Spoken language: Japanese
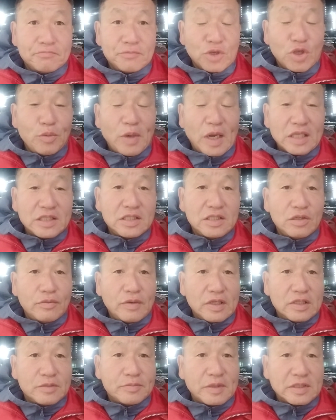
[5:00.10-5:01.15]
今日も8時で終わ
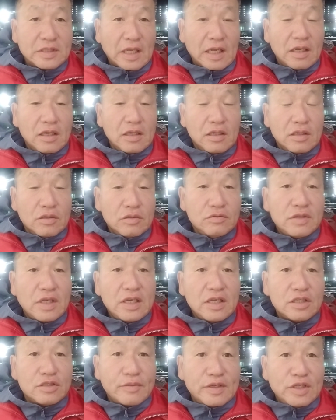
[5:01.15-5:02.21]
りにしました運転
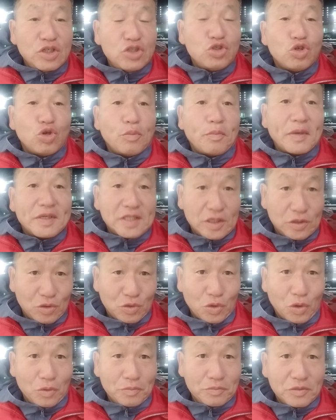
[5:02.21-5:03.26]
率は25%と
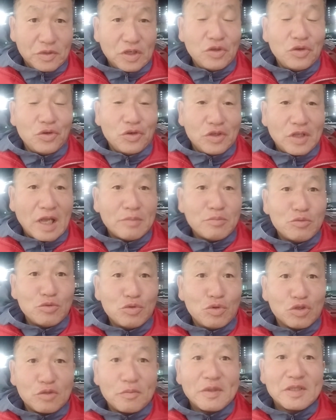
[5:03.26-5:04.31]
昨日よりだいぶ
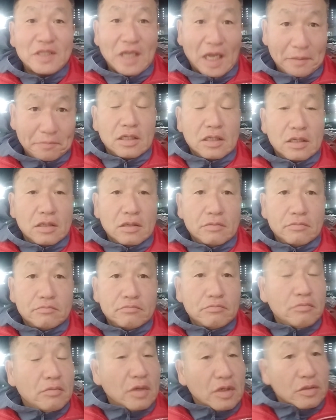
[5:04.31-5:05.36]
落ちました
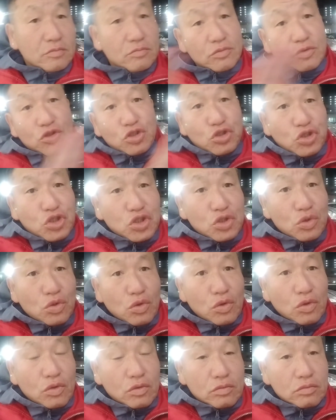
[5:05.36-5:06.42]
まあ、中心の
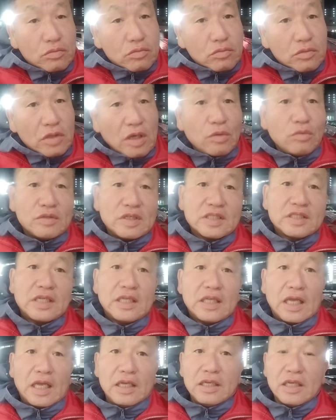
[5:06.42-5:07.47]
方結構なった
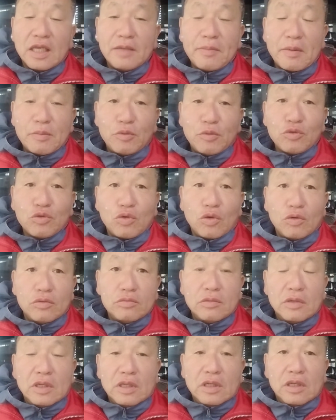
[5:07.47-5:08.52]
んで行けばもっと
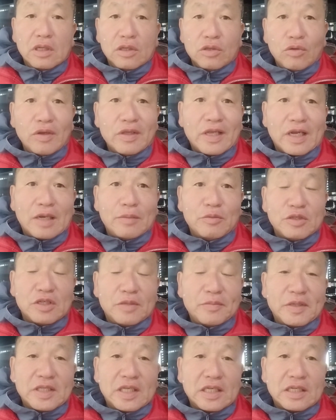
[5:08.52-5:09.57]
取れたかもしれ
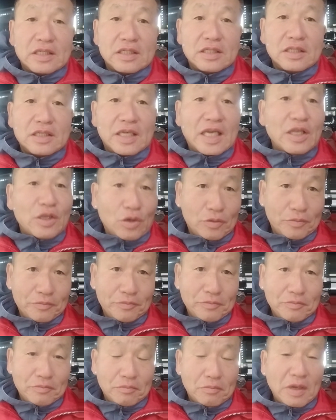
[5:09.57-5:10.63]
ませんけど
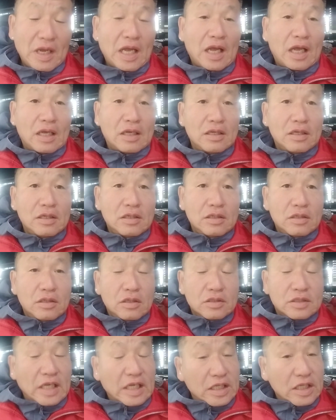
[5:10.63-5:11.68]
まあ
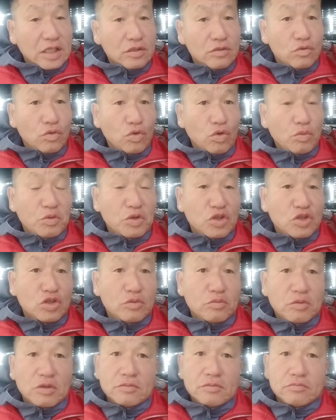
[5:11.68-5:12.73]
最近土曜日日曜日